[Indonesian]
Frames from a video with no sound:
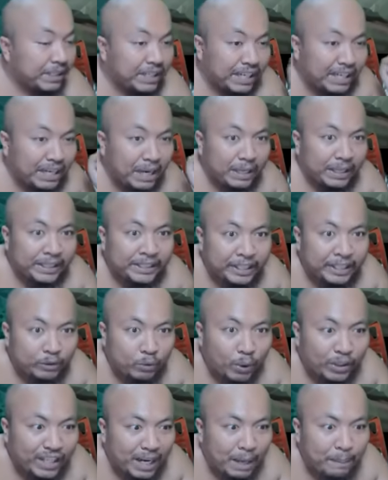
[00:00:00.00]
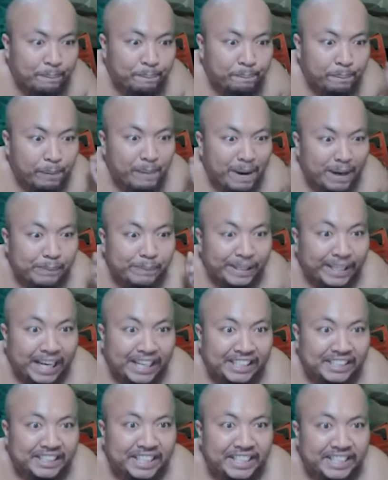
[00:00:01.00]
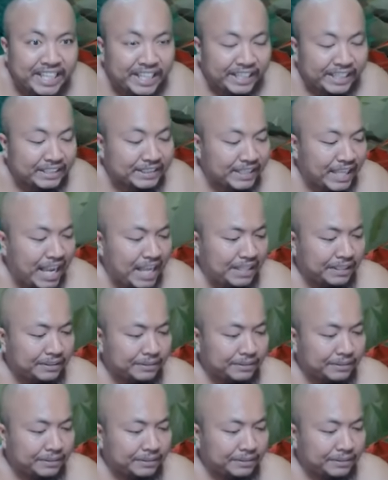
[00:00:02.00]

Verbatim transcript: karena kita tuh adalah pemain mekanik tinggi ya guys ya